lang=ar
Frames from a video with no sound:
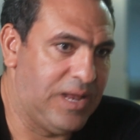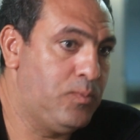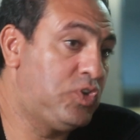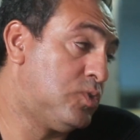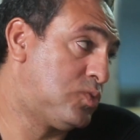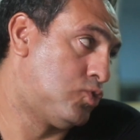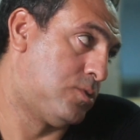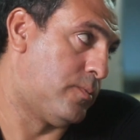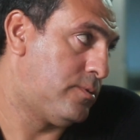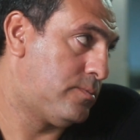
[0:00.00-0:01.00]
كلام مش
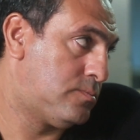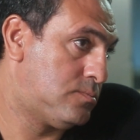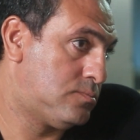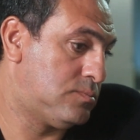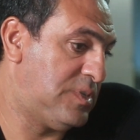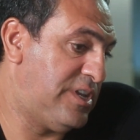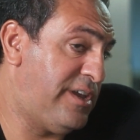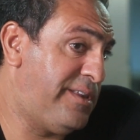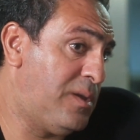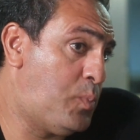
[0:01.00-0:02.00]
مظبوط طبعا
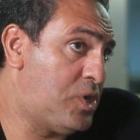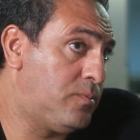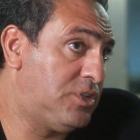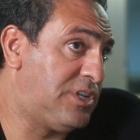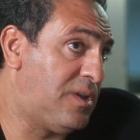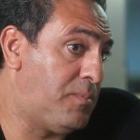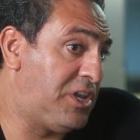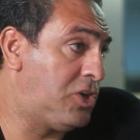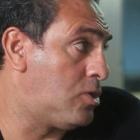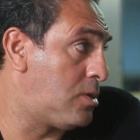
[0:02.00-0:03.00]
لان بيراميدز لما
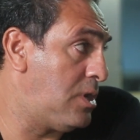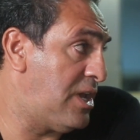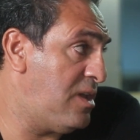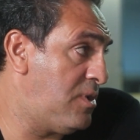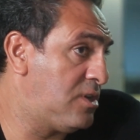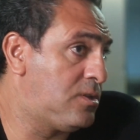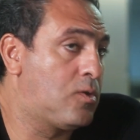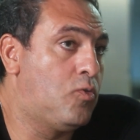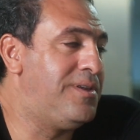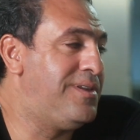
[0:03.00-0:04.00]
جه اختار اللعيبه
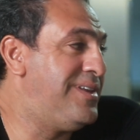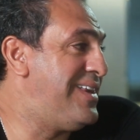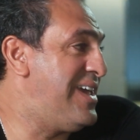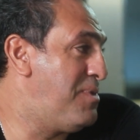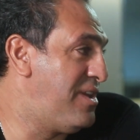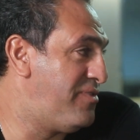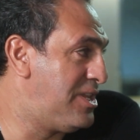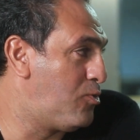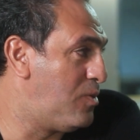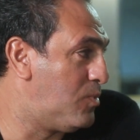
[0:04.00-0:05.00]
اختار كل اللعيبه اللي في
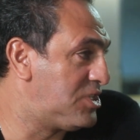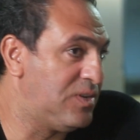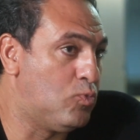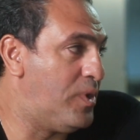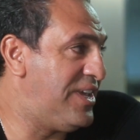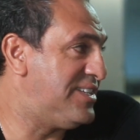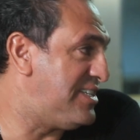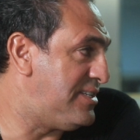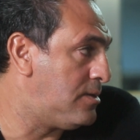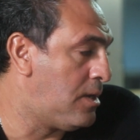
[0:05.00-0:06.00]
الدوري المصري
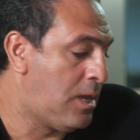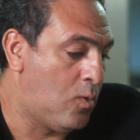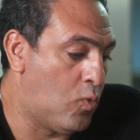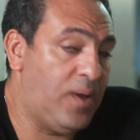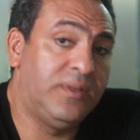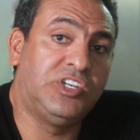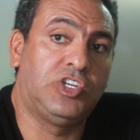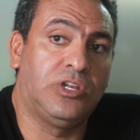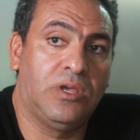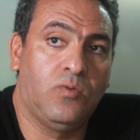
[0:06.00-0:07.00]
المميزين واحمد
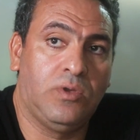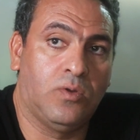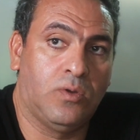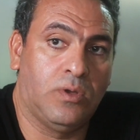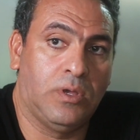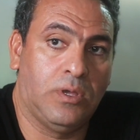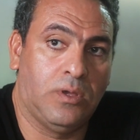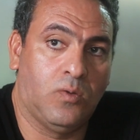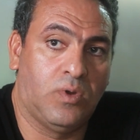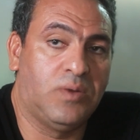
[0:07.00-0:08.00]
الشناوي
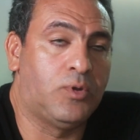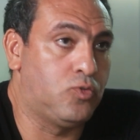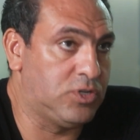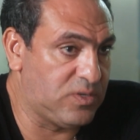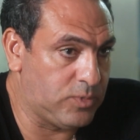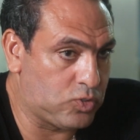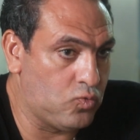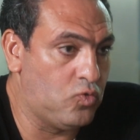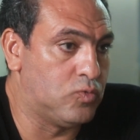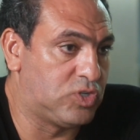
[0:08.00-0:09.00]
آه، وانا برضو لسه
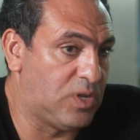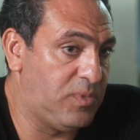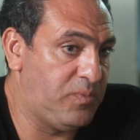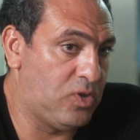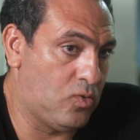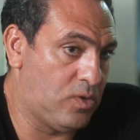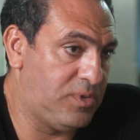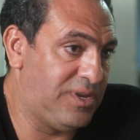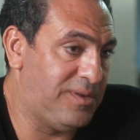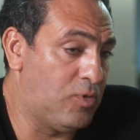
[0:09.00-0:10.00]
مسؤول ومصمم ان هو
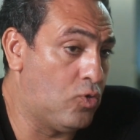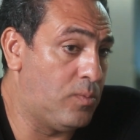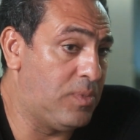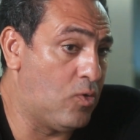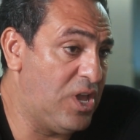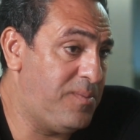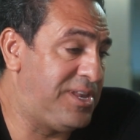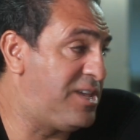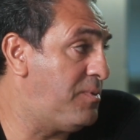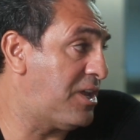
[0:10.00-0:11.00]
من المواهب
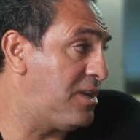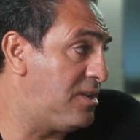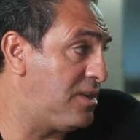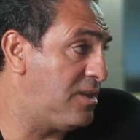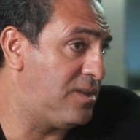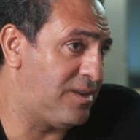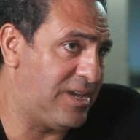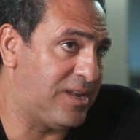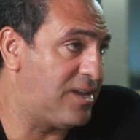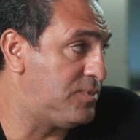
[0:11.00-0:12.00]
الكبيره جدا جدا
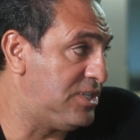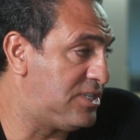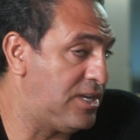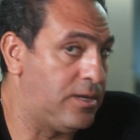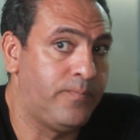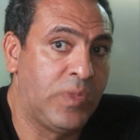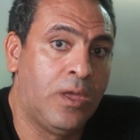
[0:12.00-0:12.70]
اخر 50 سنه